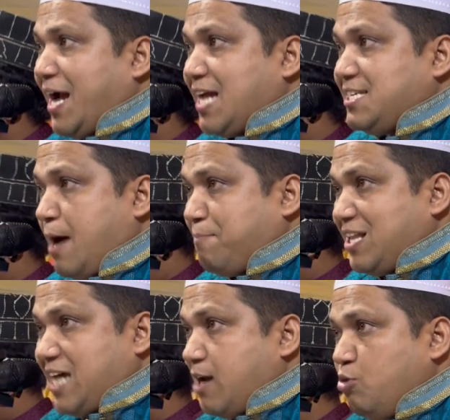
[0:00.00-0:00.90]
খাইছেন
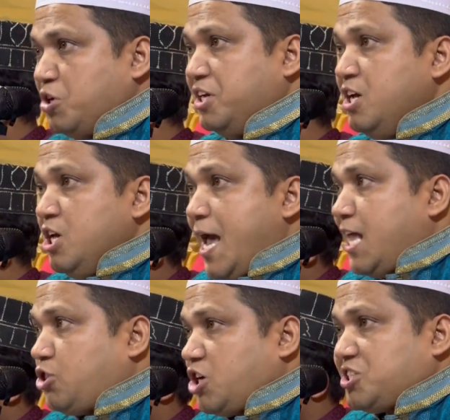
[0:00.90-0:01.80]
আপনার ঝালমুড়ি এই
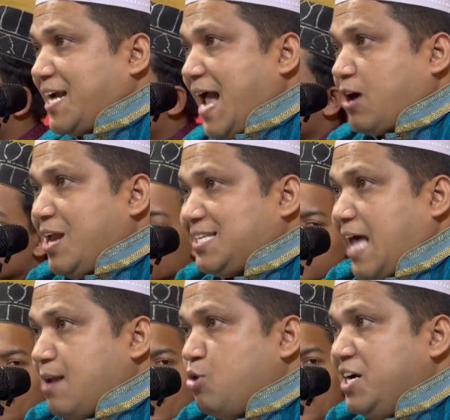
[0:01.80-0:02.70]
দশ টাকা এখন আর
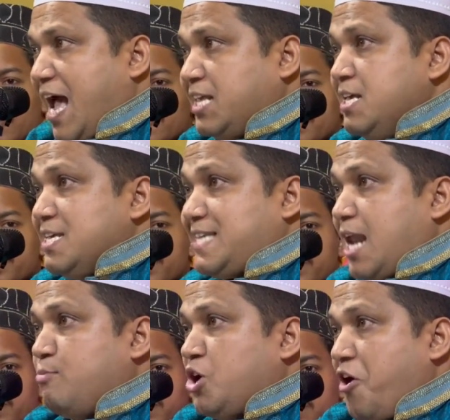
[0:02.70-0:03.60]
জালমুড়ি নাই
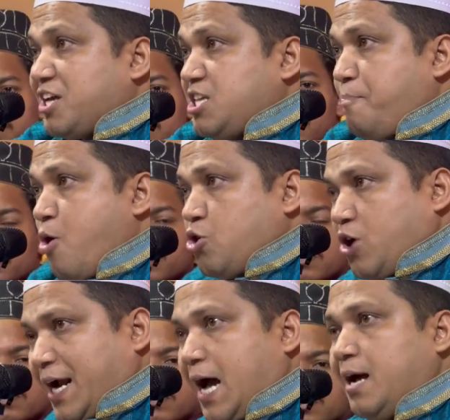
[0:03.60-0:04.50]
জালমুড়ি হয়ে গেছে পনেরো
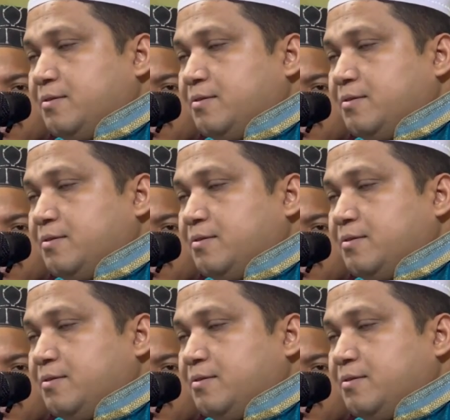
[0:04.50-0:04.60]
টাকা